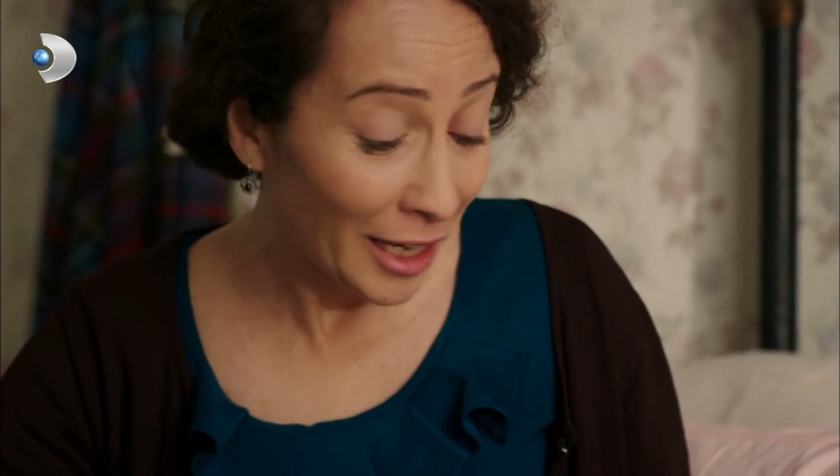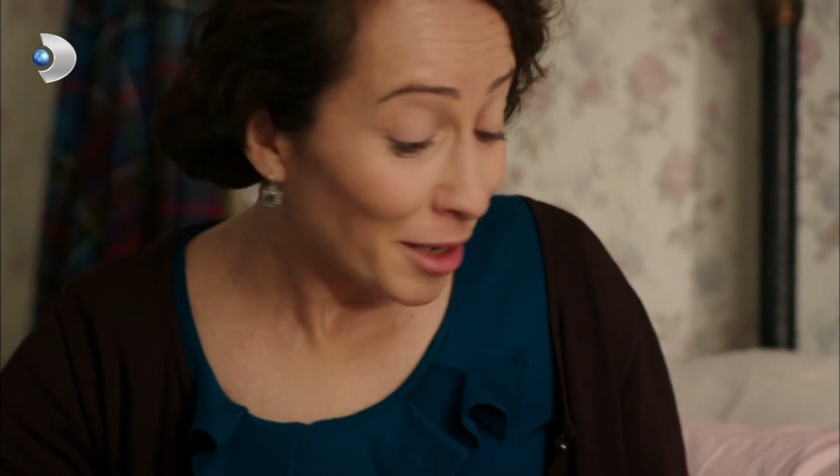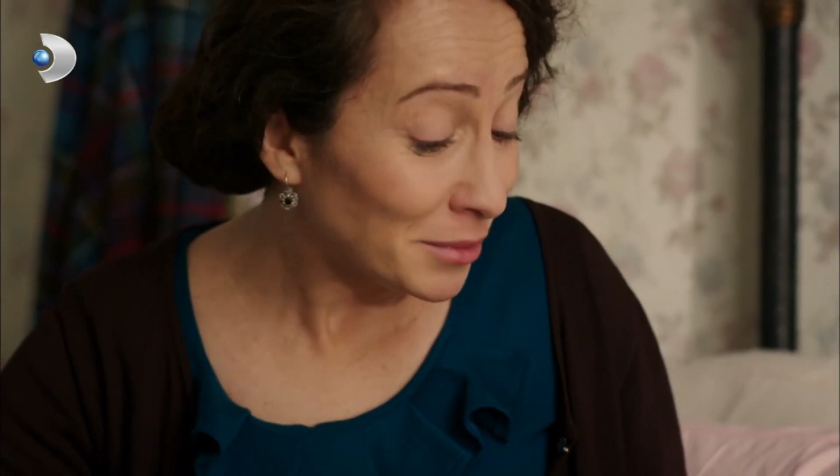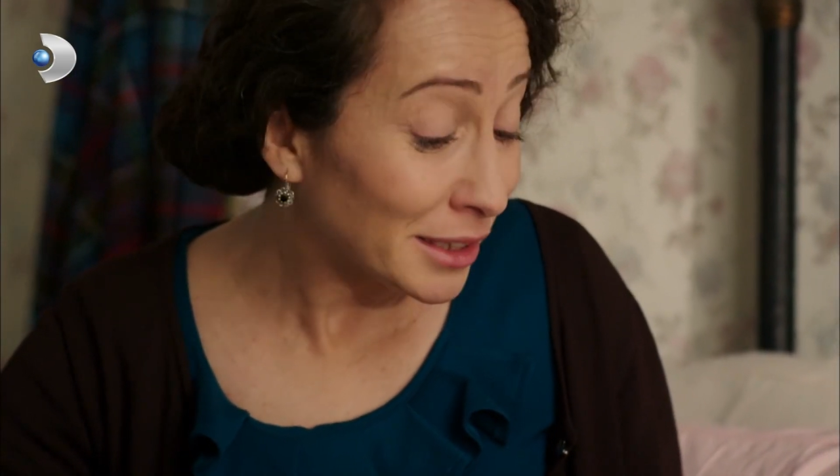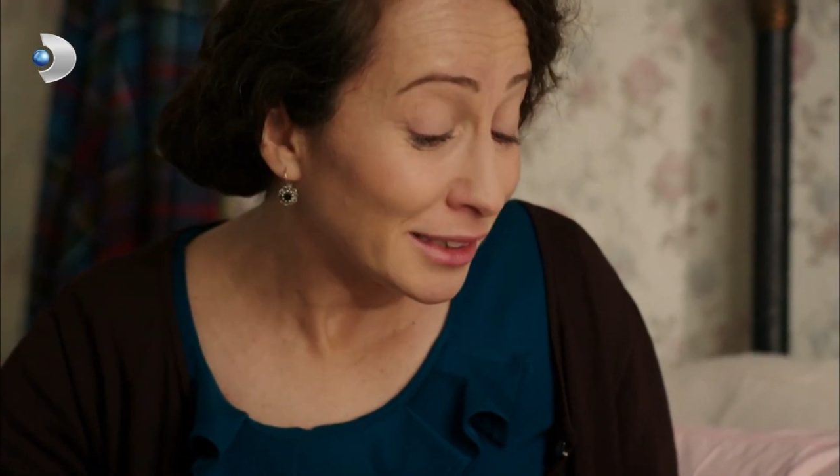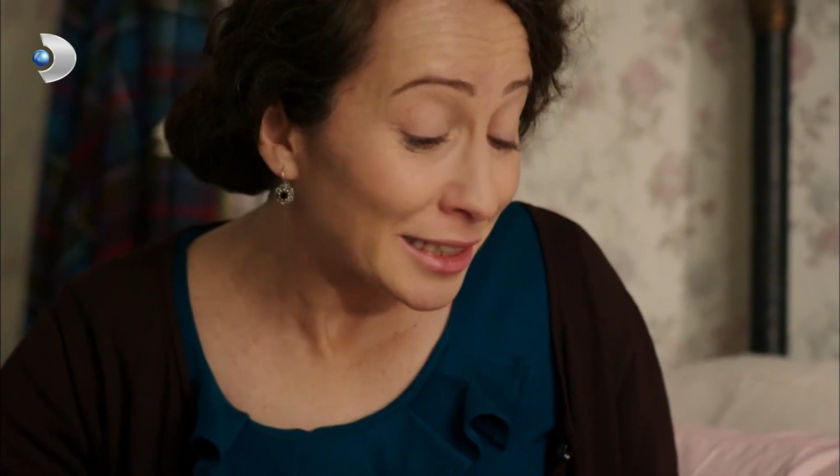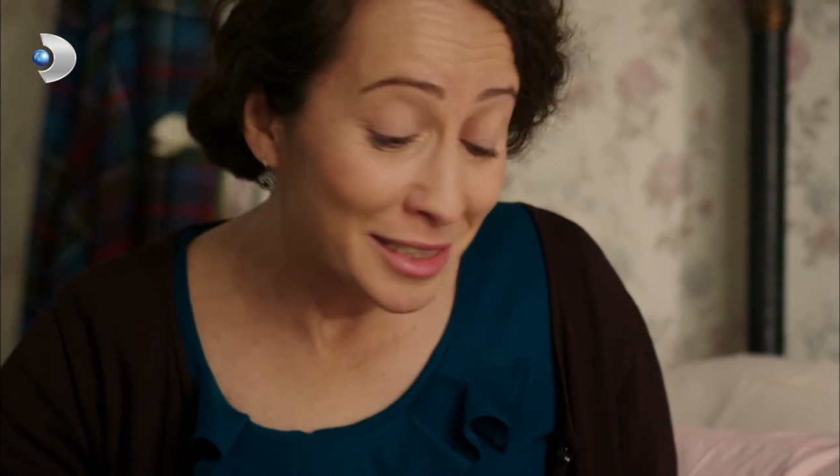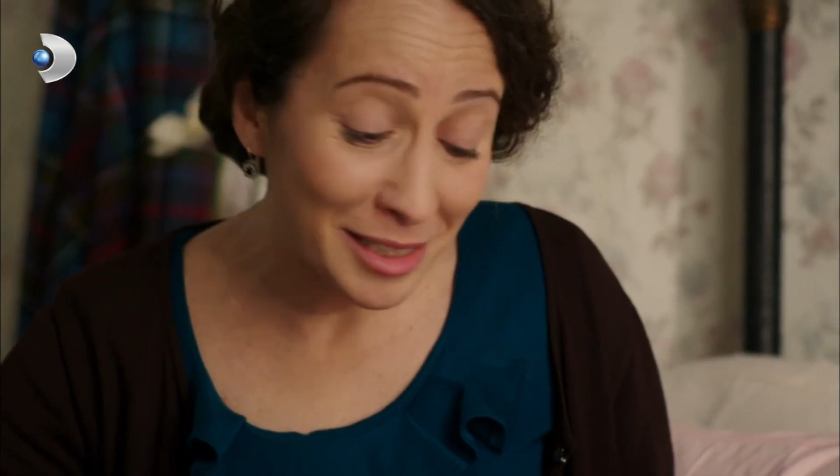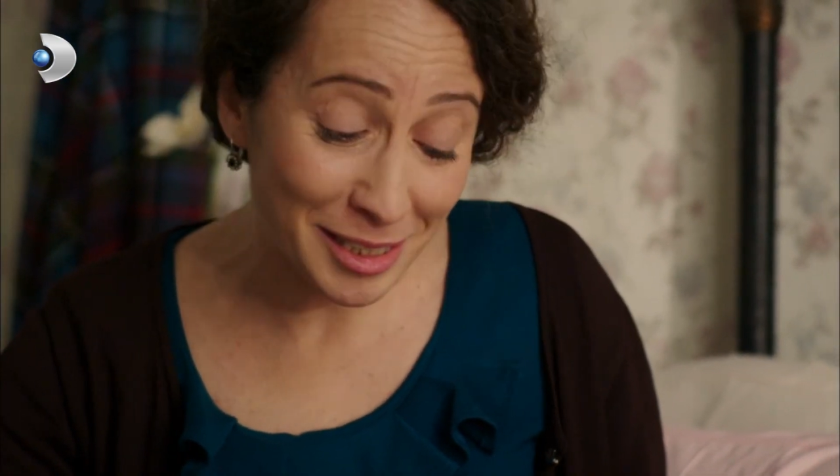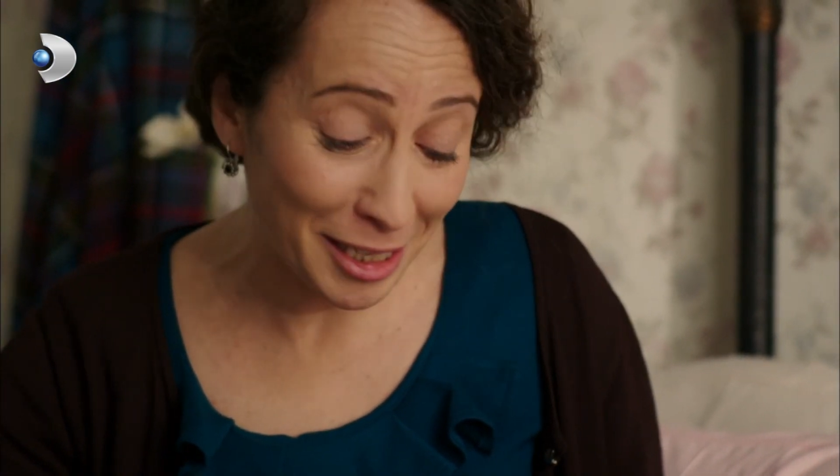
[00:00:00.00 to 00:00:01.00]
Hem de
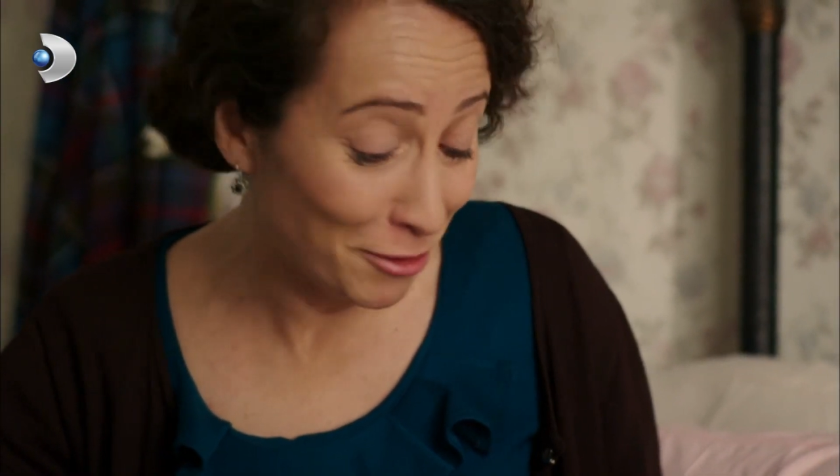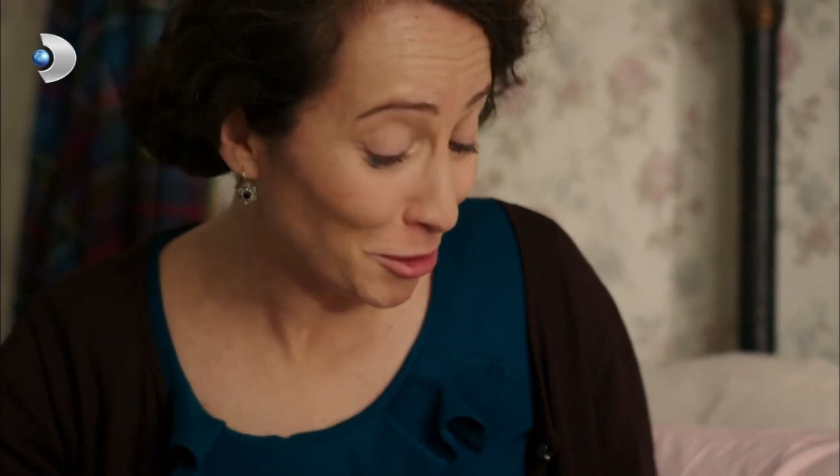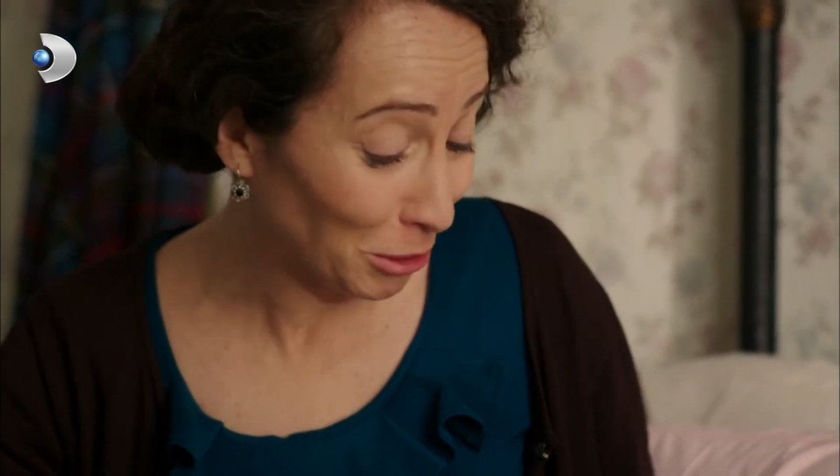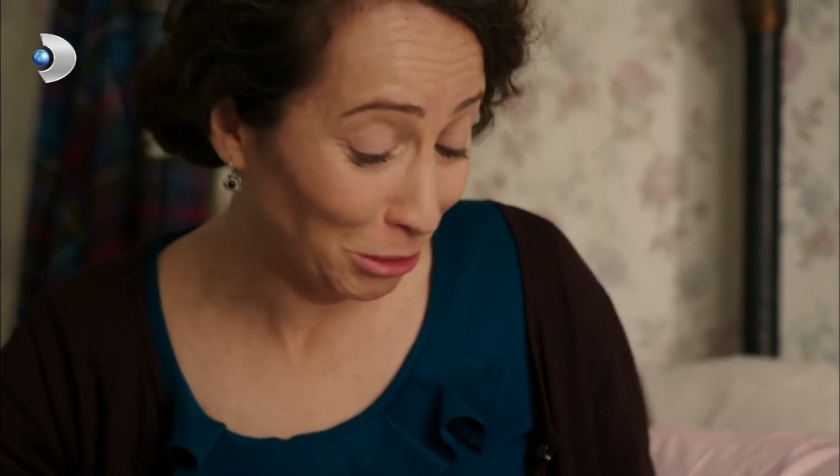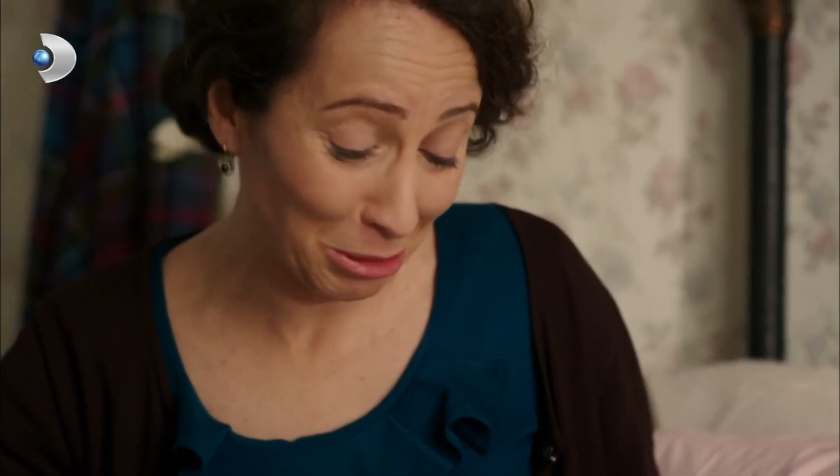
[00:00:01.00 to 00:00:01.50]
nasıl seviyordur